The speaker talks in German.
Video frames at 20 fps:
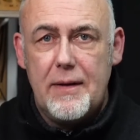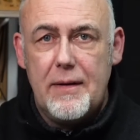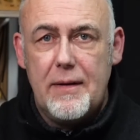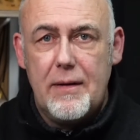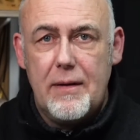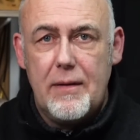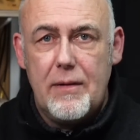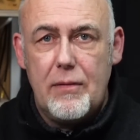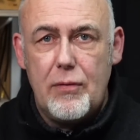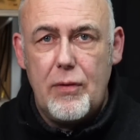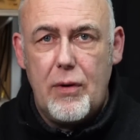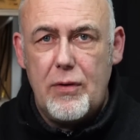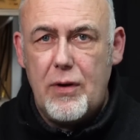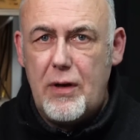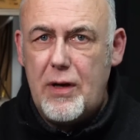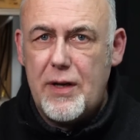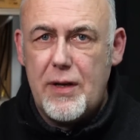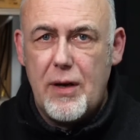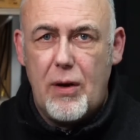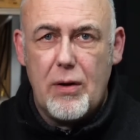Äh, ja, der
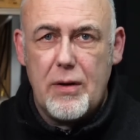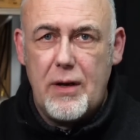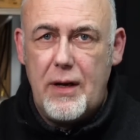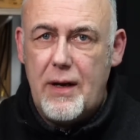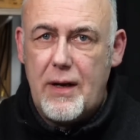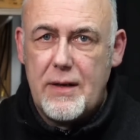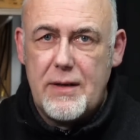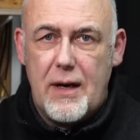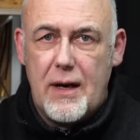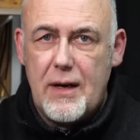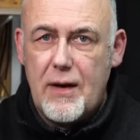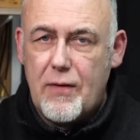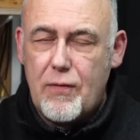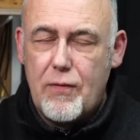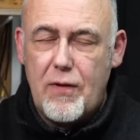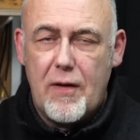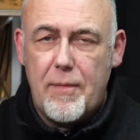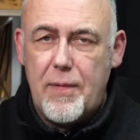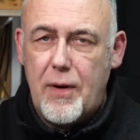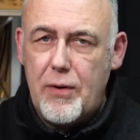liegt auch je nach
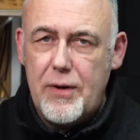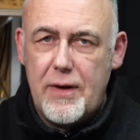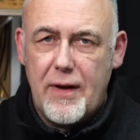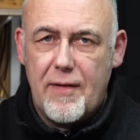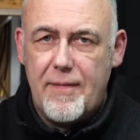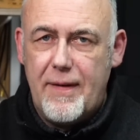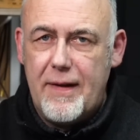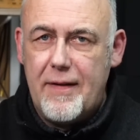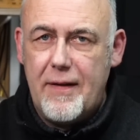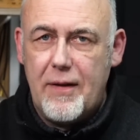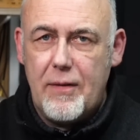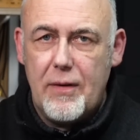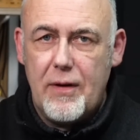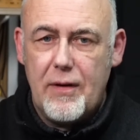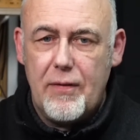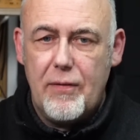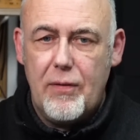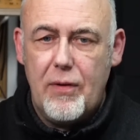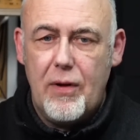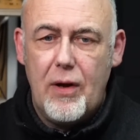Tageskurs bei 120
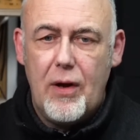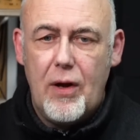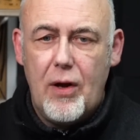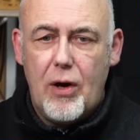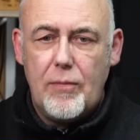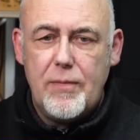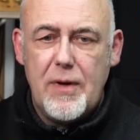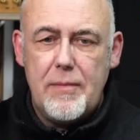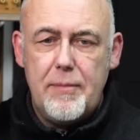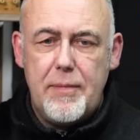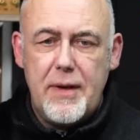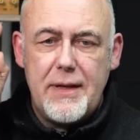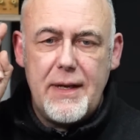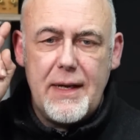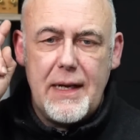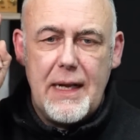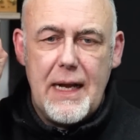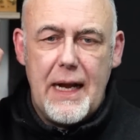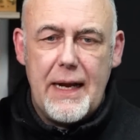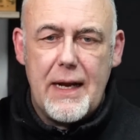oder so. Und mit ein
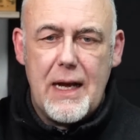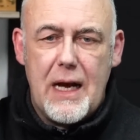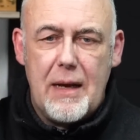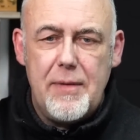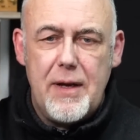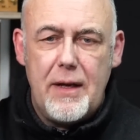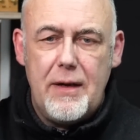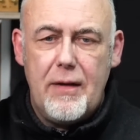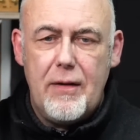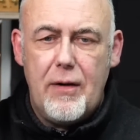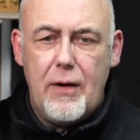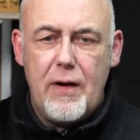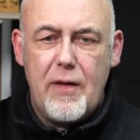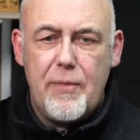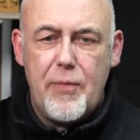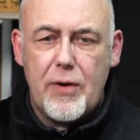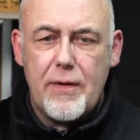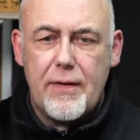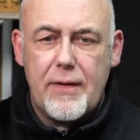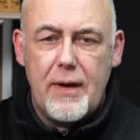bisschen Kleinkram hier in dieser
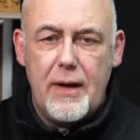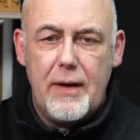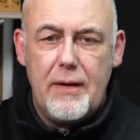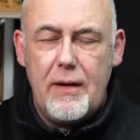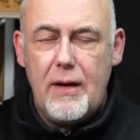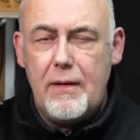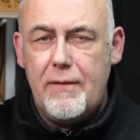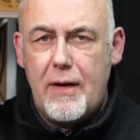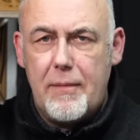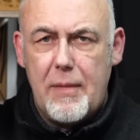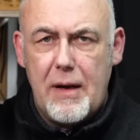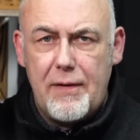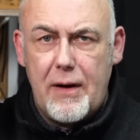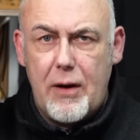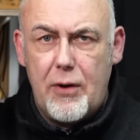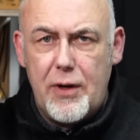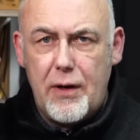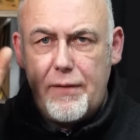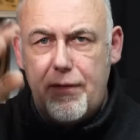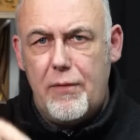Holzbox drin liegen wir bei
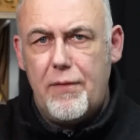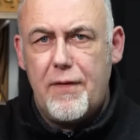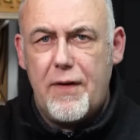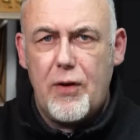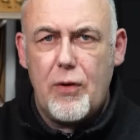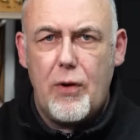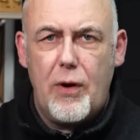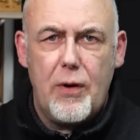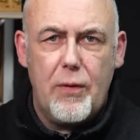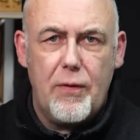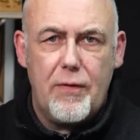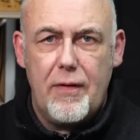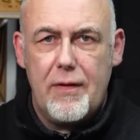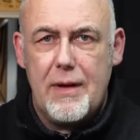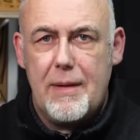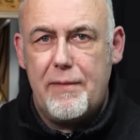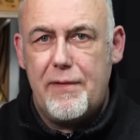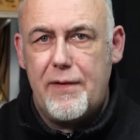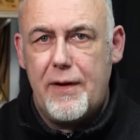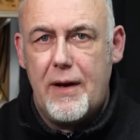350 Euro
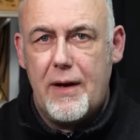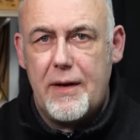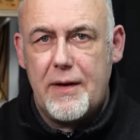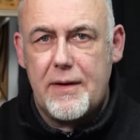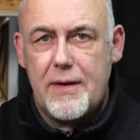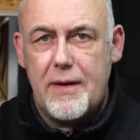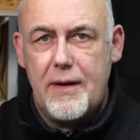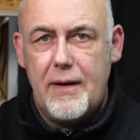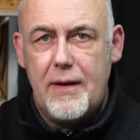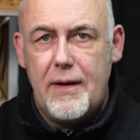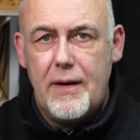zusammen vielleicht.